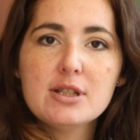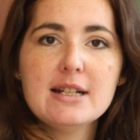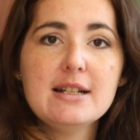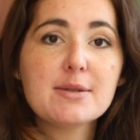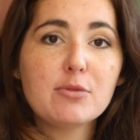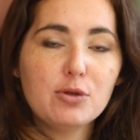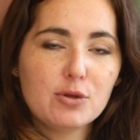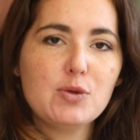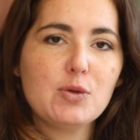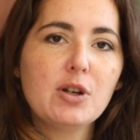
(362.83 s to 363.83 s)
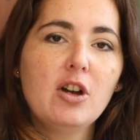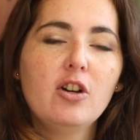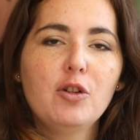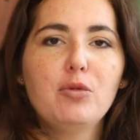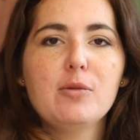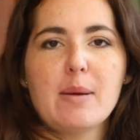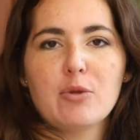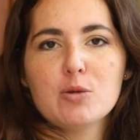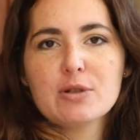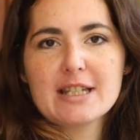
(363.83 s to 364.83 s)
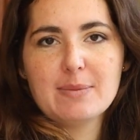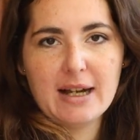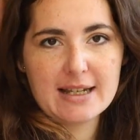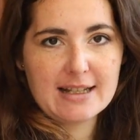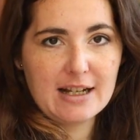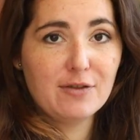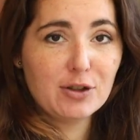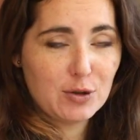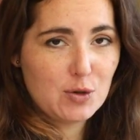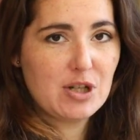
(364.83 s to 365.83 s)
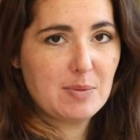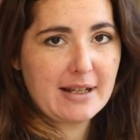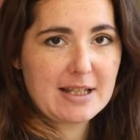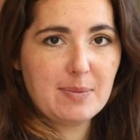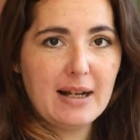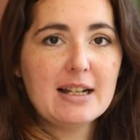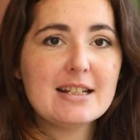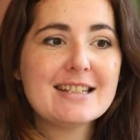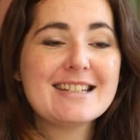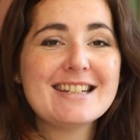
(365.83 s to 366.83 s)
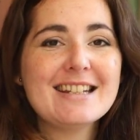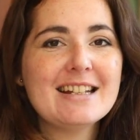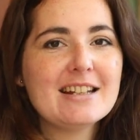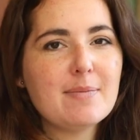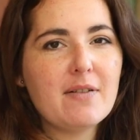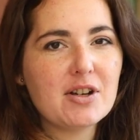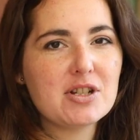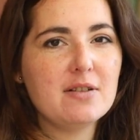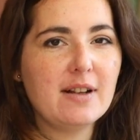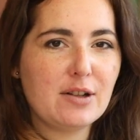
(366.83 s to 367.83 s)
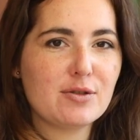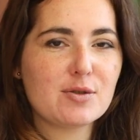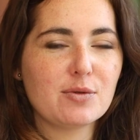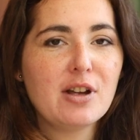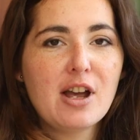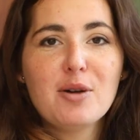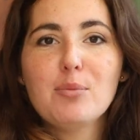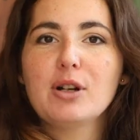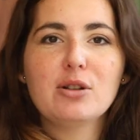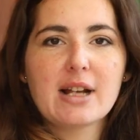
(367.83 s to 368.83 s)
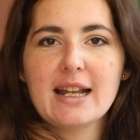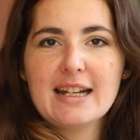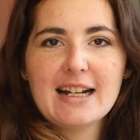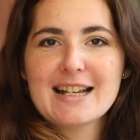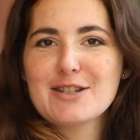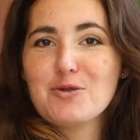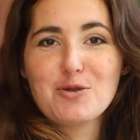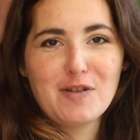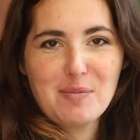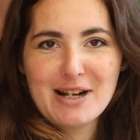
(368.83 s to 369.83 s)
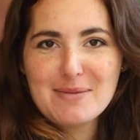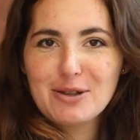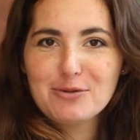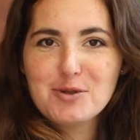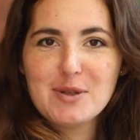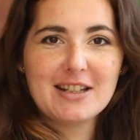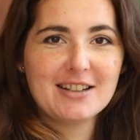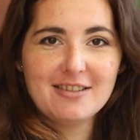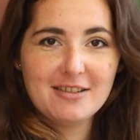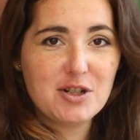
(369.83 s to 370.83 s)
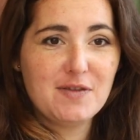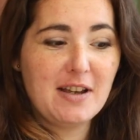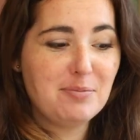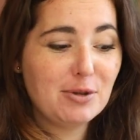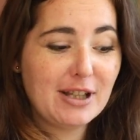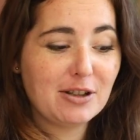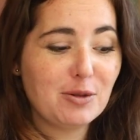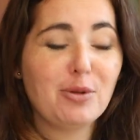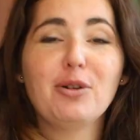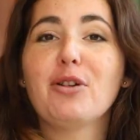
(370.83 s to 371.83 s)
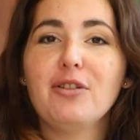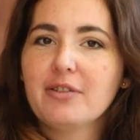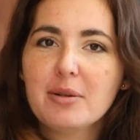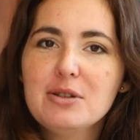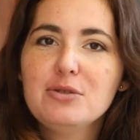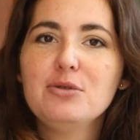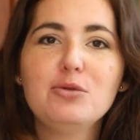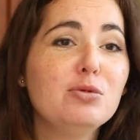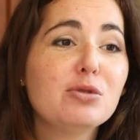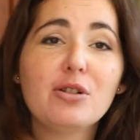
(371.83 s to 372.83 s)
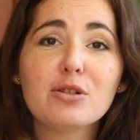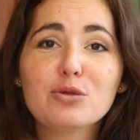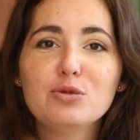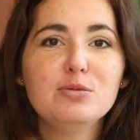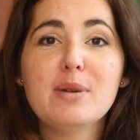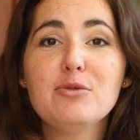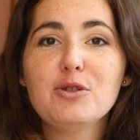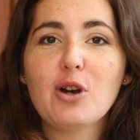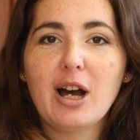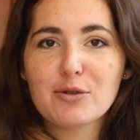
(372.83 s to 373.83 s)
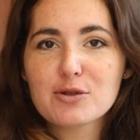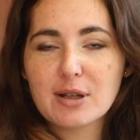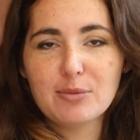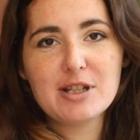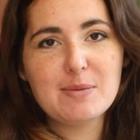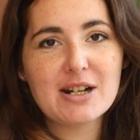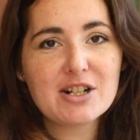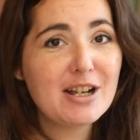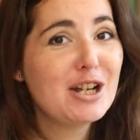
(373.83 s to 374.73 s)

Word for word: stylisme dessus. Vous pouvez même commencer par installer votre sujet principal s'il n'est pas fragile, faites attention. Moi, dans le cas des glaces, je ne vais pas les mettre tout de suite. Euh, je vais peut-être prendre 20 minutes ou 30 ou même une heure à construire mon image.